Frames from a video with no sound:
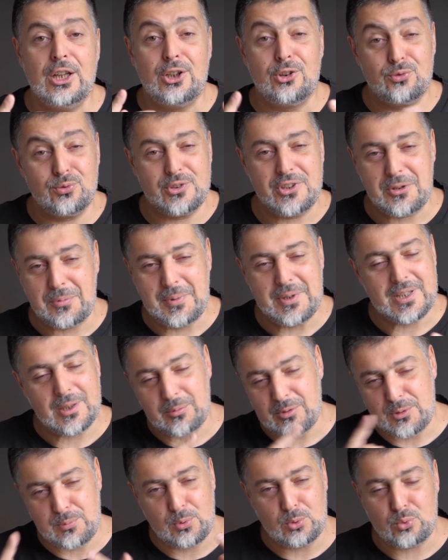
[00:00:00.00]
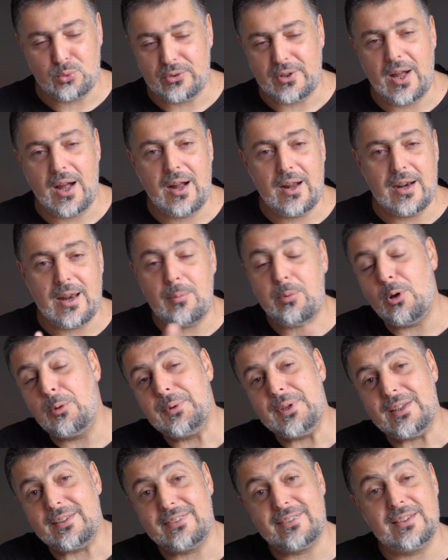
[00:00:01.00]
Je vous explique un petit peu tout ça. La
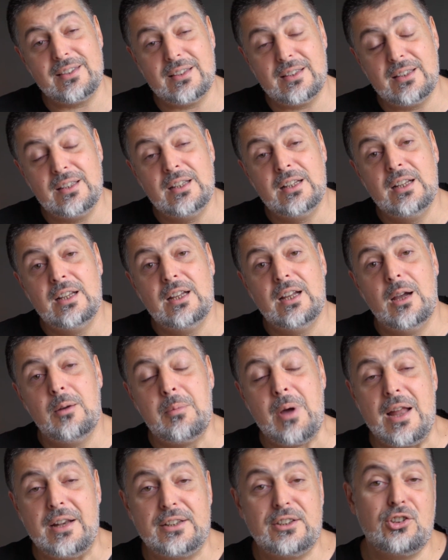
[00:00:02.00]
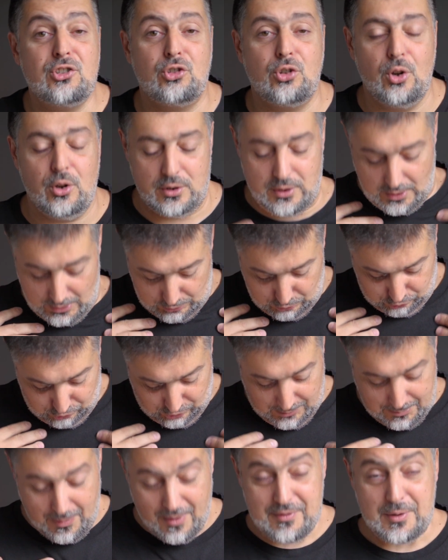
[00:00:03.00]
première, c'est bah, les t-shirts,
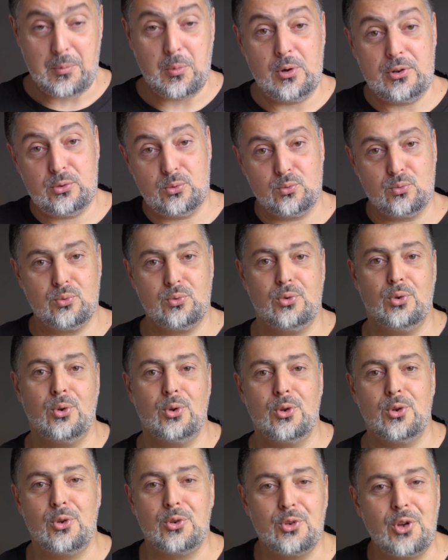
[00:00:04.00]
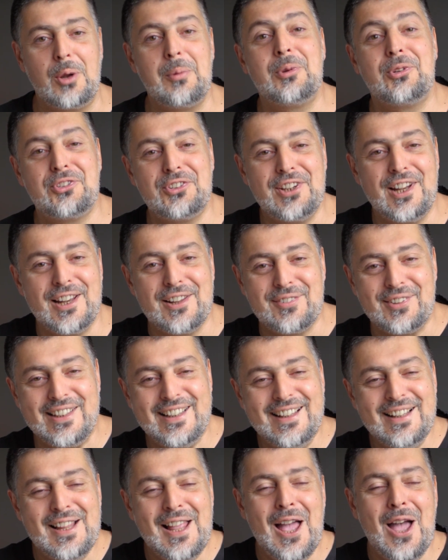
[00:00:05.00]
j'en ai pas avec moi, ils sont tous euh, dans la machine à
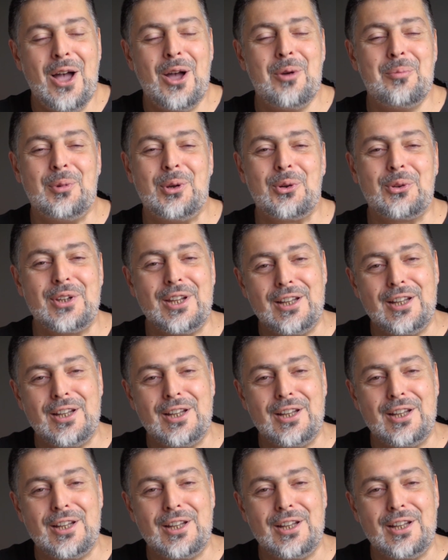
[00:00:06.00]
laver, euh, mais on